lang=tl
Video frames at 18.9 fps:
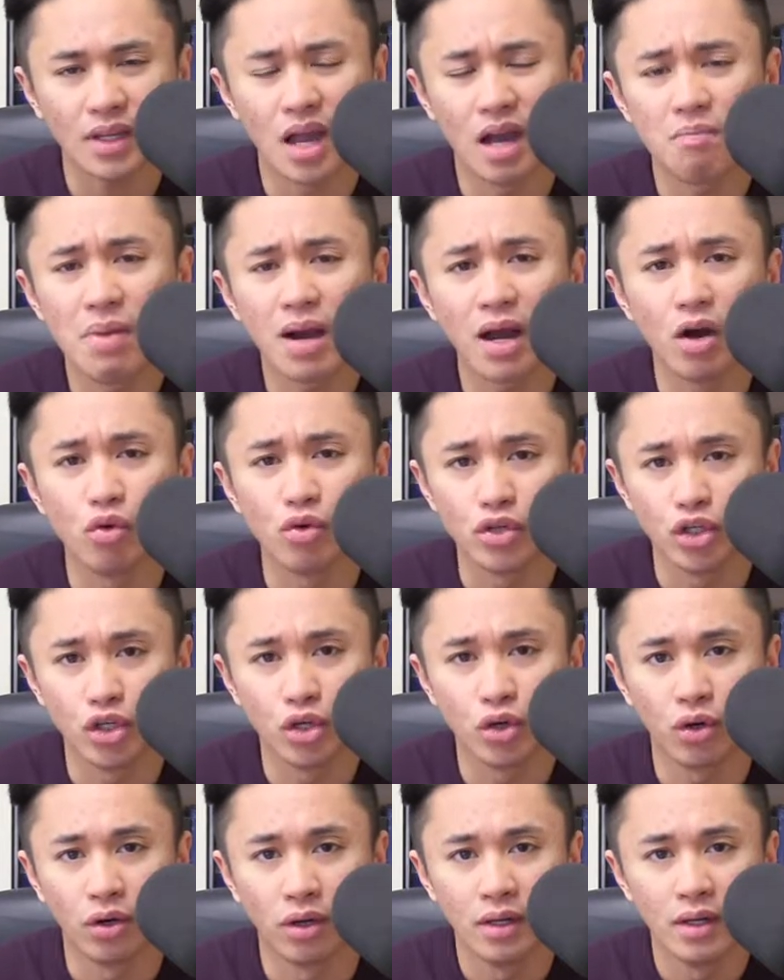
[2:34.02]
ang mga
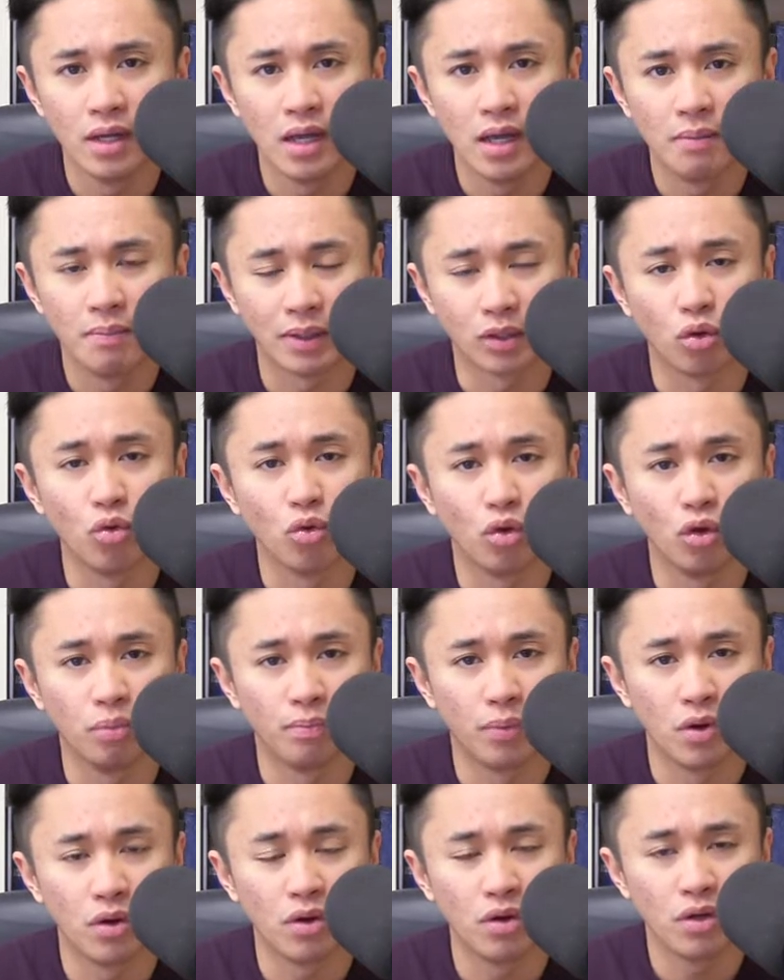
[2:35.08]
Hudyo patungkol
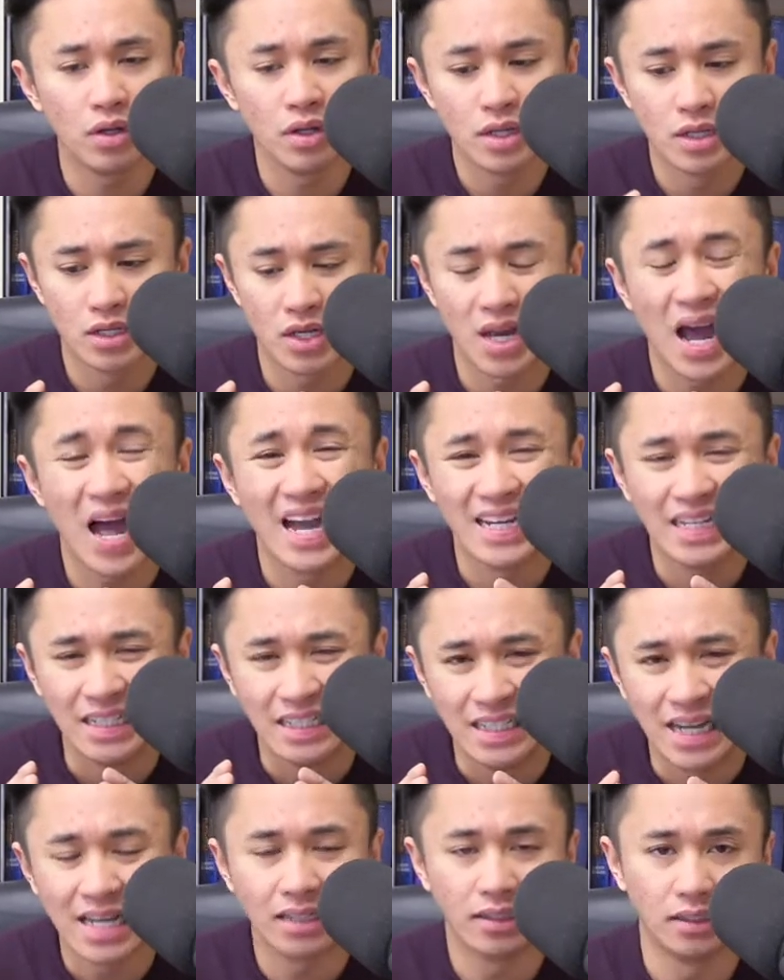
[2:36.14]
po sa
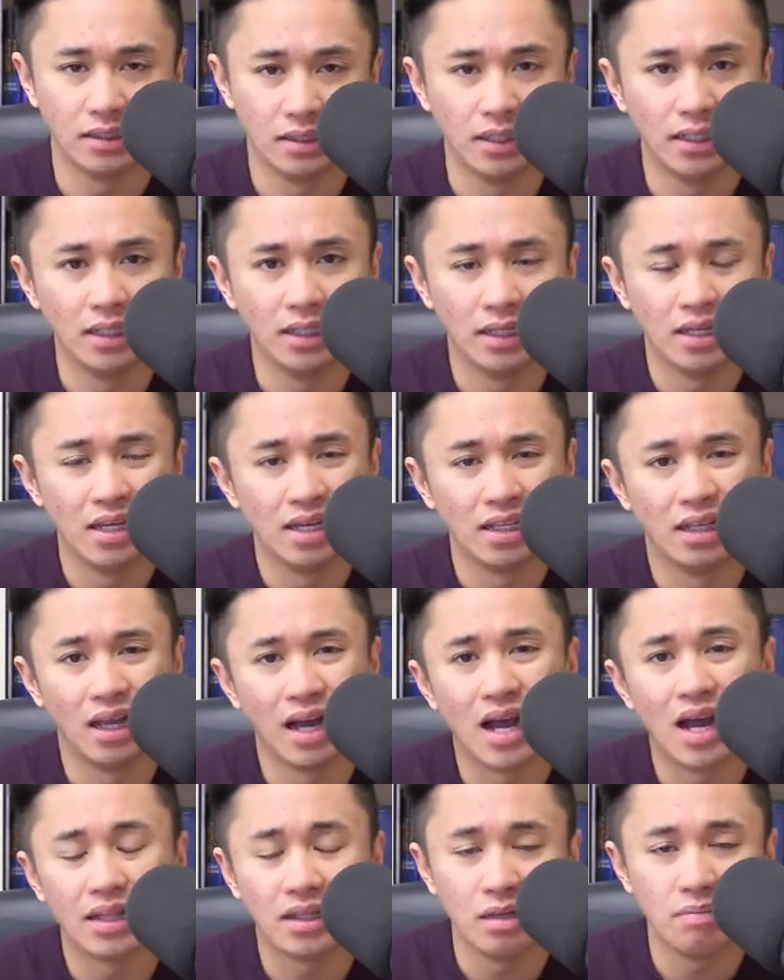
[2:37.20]
identity ng
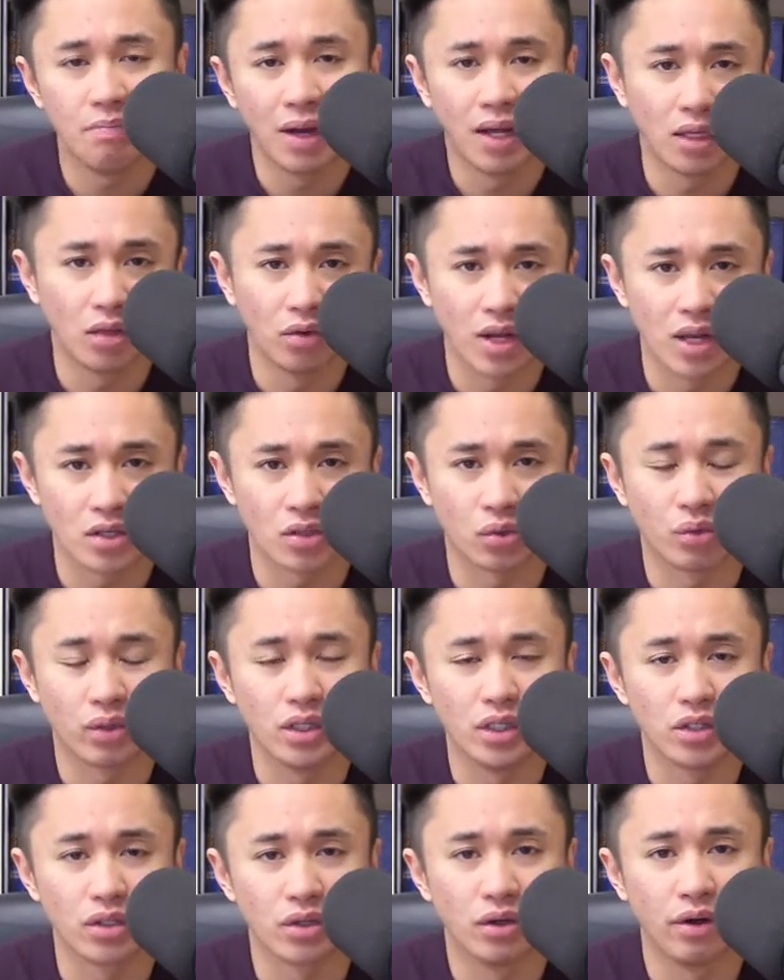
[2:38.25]
ating Panginoon Heso
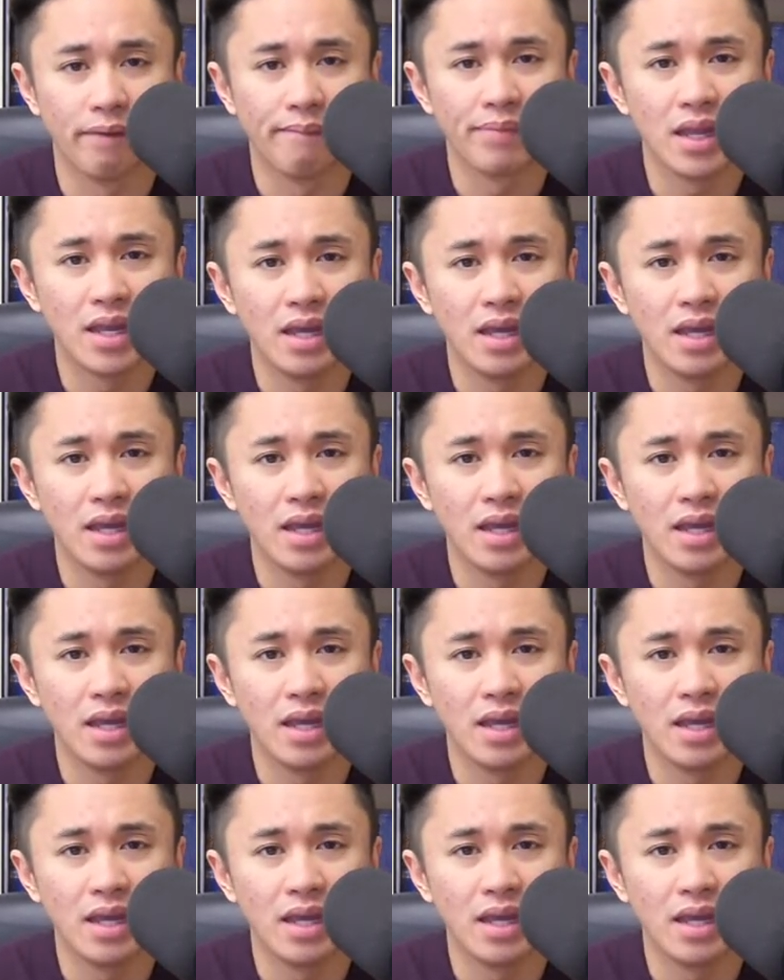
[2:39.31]
Kristo.